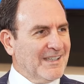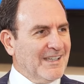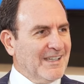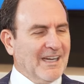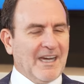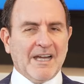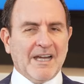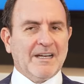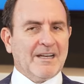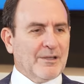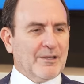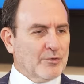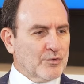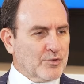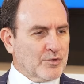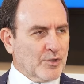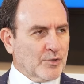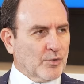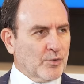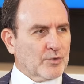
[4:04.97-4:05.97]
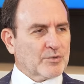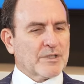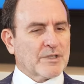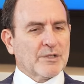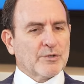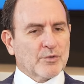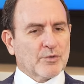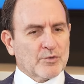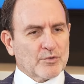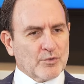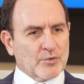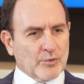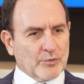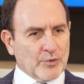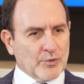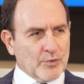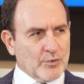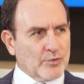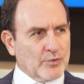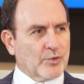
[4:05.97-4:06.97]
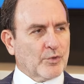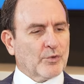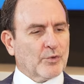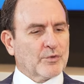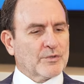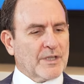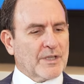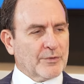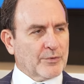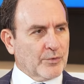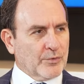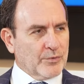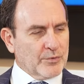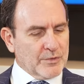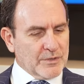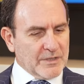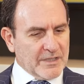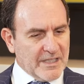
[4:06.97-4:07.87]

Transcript: Hala %99.99